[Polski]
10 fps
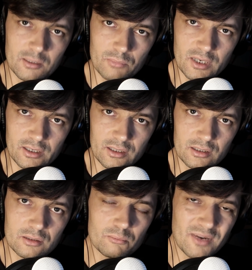
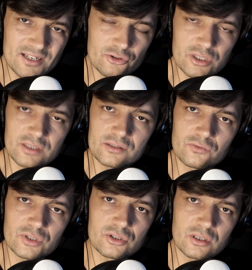Maryi, bardzo
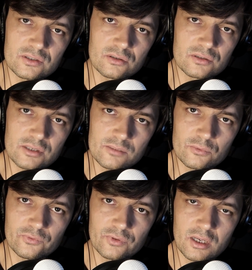często w czasie
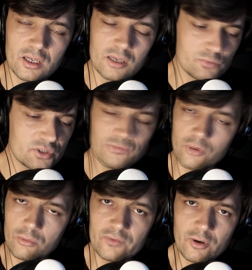egzorcyzmów
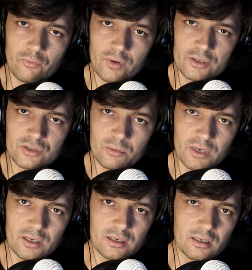przywoływał właśnie
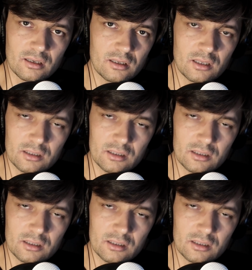Maryję,